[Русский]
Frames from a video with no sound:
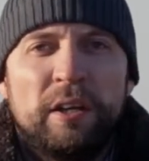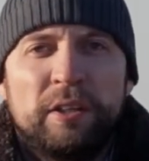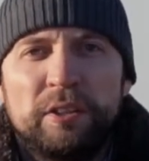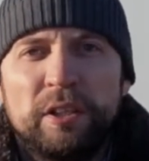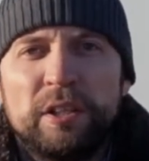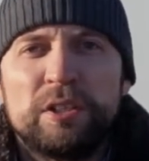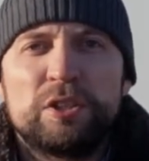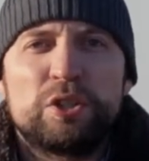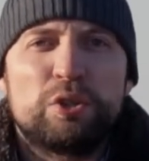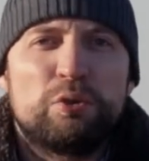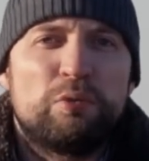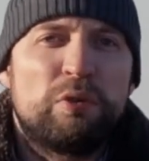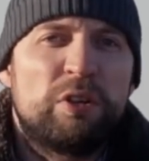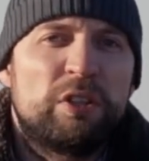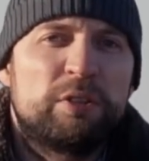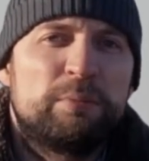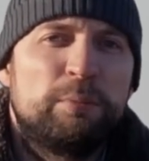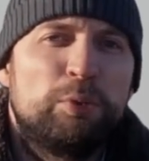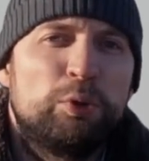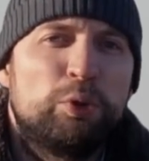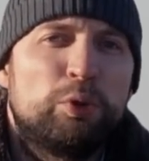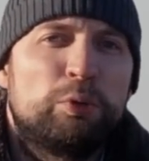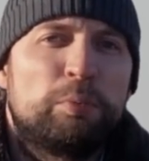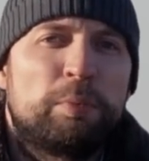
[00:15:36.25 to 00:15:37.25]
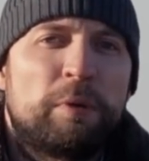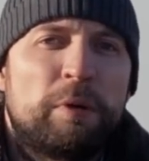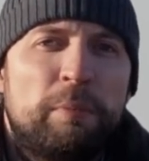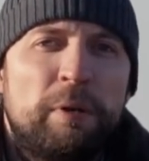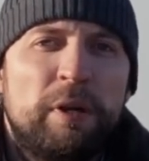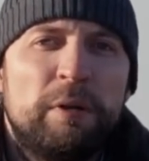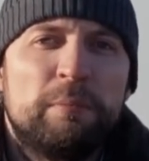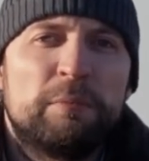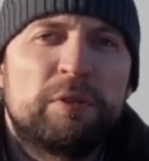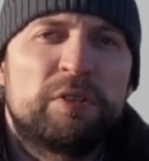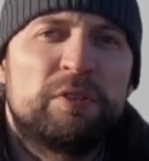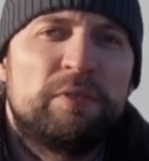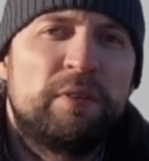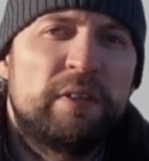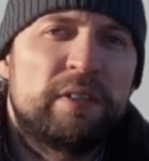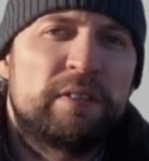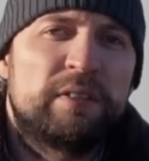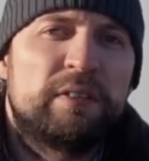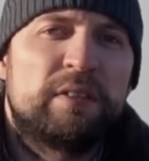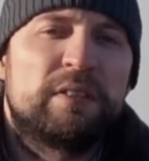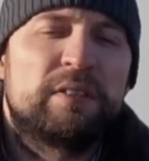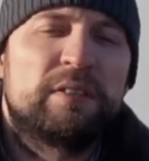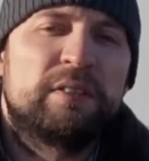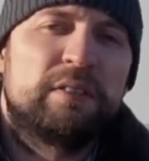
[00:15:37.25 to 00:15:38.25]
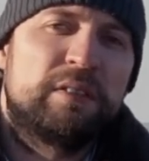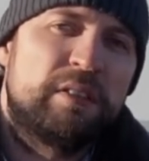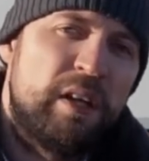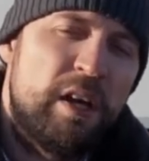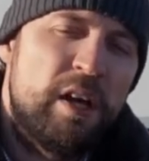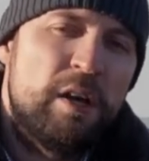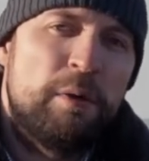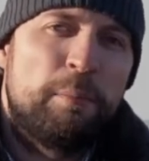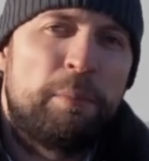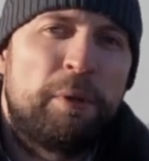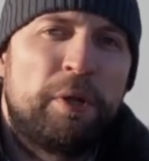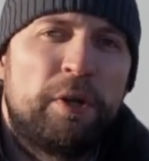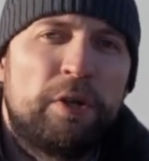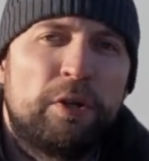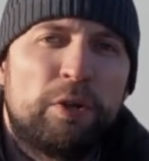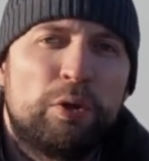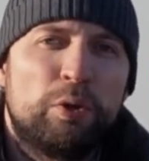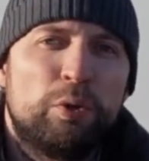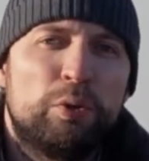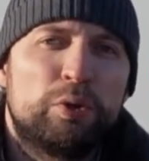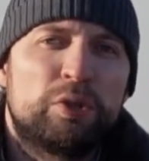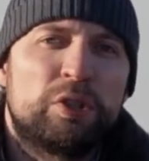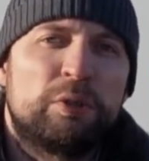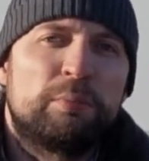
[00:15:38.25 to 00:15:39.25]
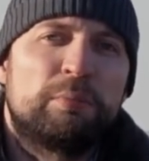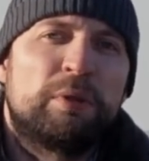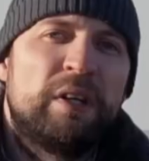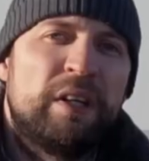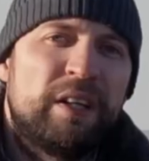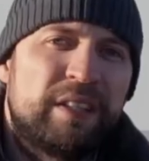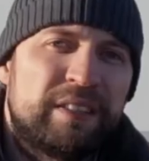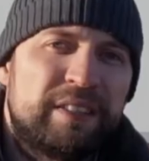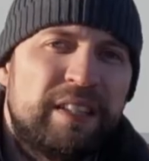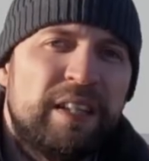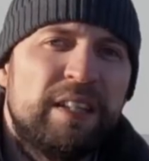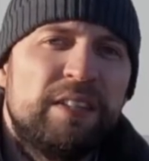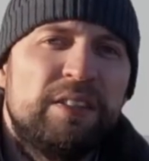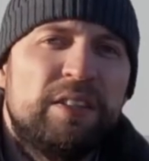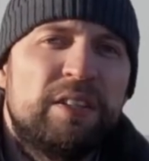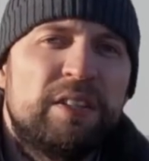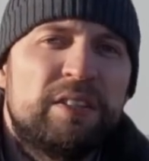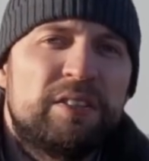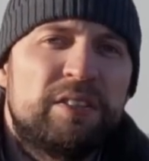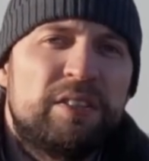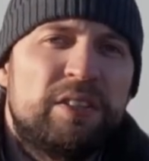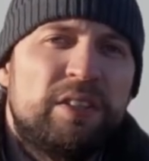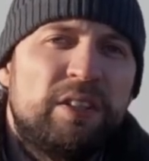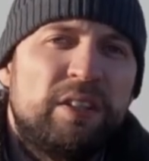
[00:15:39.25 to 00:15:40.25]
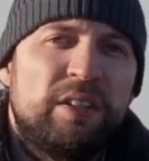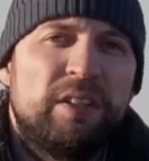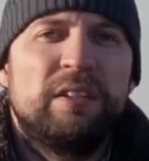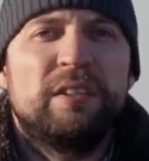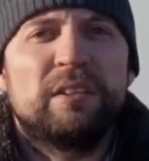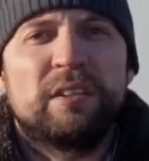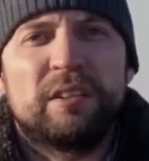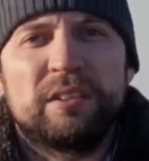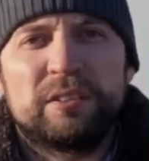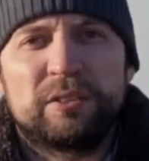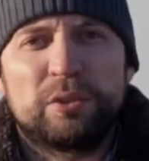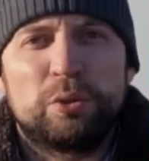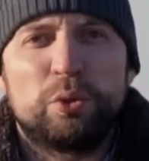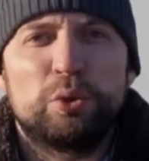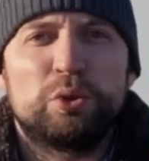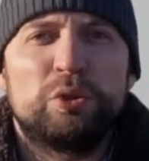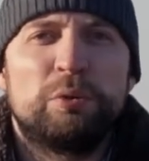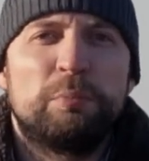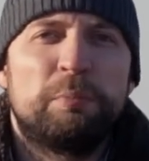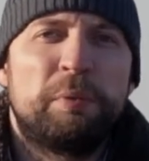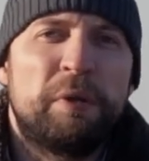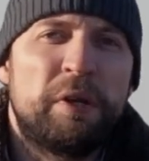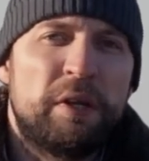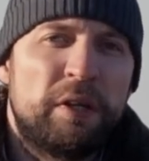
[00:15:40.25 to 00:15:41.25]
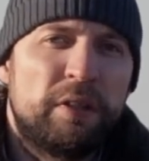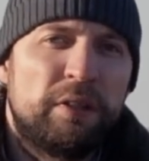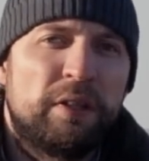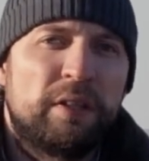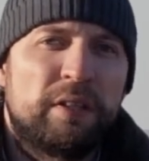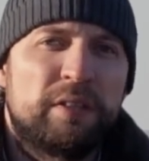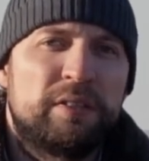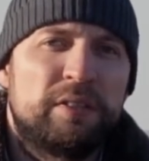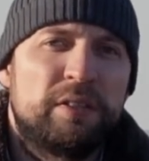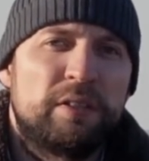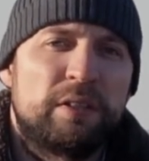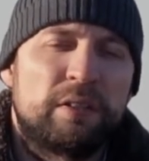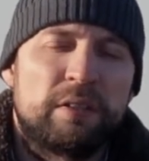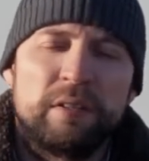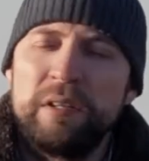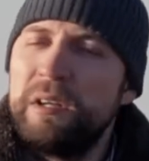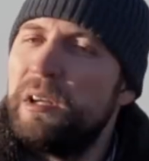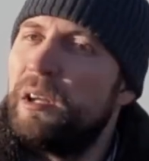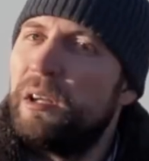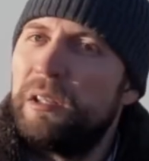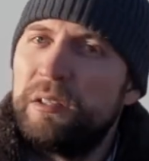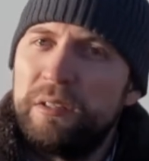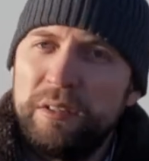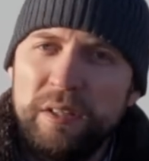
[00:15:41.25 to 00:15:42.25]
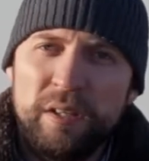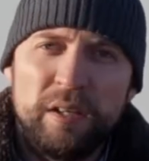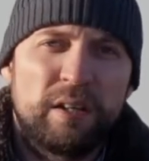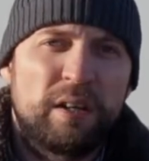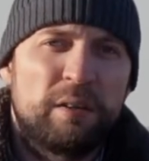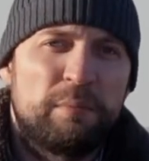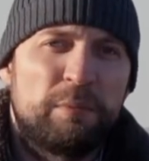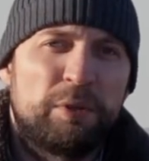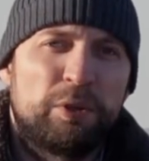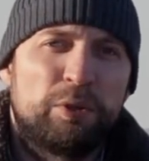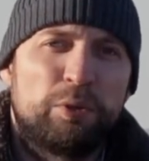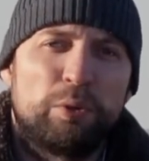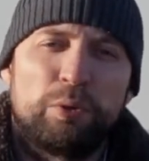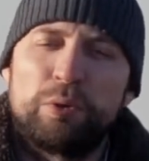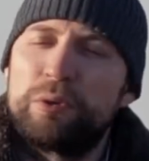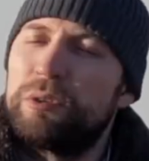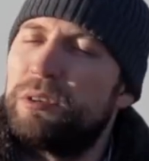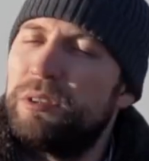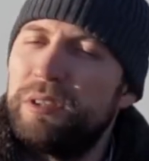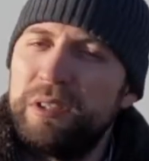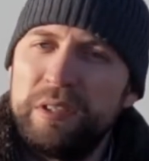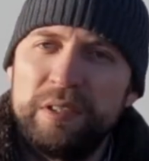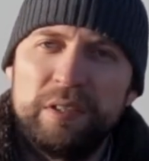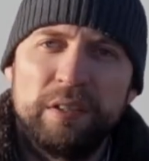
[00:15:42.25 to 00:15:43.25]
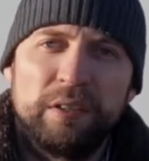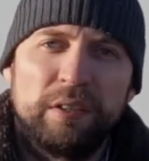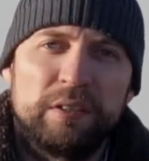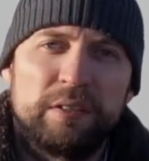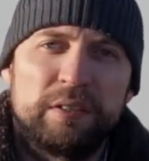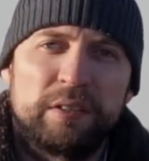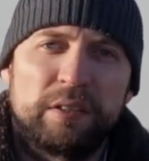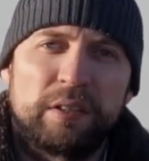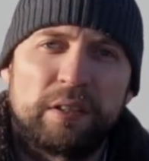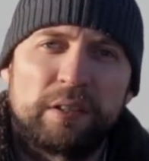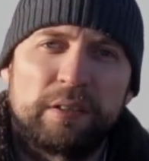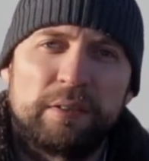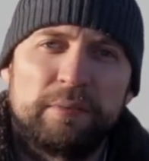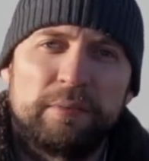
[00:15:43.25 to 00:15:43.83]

Иначе у вас будут проблемы, связанные с перегрузом задней оси и разгрузом передней оси не рекомендую, не делайте